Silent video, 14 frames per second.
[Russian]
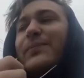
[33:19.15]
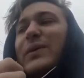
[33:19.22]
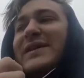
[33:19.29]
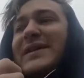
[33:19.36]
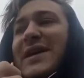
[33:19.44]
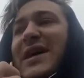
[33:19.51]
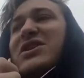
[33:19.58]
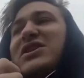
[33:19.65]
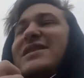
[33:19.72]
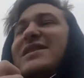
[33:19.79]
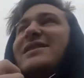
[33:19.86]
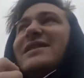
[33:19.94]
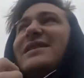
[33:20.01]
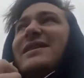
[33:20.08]

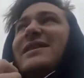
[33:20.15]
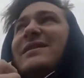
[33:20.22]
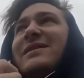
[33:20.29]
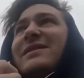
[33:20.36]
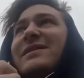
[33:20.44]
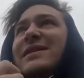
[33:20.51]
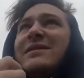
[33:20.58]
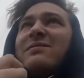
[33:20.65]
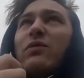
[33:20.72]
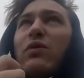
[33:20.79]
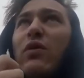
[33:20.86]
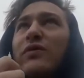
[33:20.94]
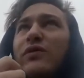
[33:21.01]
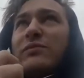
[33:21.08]
подскажете э, из
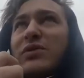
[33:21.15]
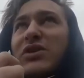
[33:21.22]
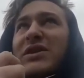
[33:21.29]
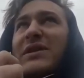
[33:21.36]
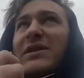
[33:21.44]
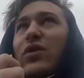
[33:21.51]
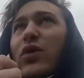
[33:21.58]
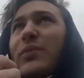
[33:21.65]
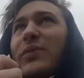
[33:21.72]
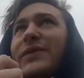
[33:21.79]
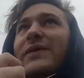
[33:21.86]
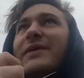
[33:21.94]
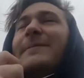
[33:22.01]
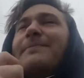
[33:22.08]
своего, в том числе,
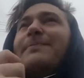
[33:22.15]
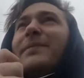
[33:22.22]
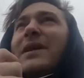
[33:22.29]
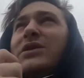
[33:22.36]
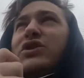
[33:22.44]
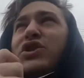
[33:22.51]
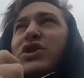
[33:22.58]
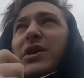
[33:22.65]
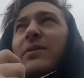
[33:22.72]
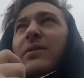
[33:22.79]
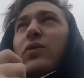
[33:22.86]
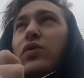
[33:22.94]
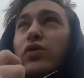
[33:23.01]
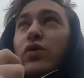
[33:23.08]
опыта, чем
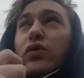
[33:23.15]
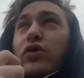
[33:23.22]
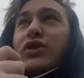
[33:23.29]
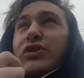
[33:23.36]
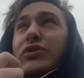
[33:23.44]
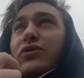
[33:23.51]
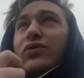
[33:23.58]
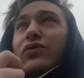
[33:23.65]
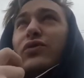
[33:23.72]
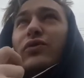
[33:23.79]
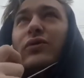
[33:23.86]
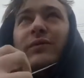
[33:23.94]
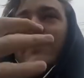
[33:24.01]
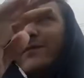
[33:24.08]

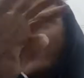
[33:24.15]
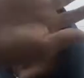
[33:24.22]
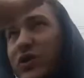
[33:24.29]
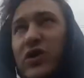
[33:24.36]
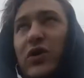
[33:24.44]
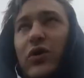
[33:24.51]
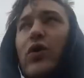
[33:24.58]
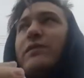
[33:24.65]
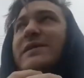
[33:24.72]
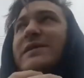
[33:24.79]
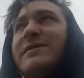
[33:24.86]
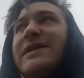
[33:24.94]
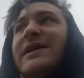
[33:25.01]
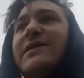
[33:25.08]
художнику в широком
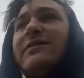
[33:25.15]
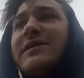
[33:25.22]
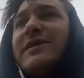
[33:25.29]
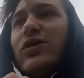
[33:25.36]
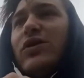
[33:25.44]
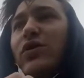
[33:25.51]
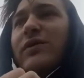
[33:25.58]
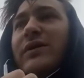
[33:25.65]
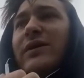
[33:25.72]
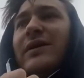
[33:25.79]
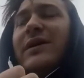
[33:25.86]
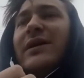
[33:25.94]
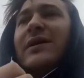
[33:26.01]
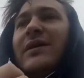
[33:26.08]
смысле этого
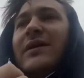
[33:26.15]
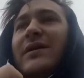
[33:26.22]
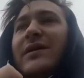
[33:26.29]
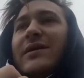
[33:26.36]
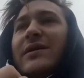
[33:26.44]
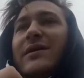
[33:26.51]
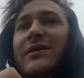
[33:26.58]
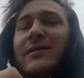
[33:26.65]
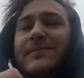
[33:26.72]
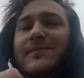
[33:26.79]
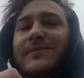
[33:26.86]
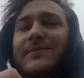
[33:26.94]
слова, а,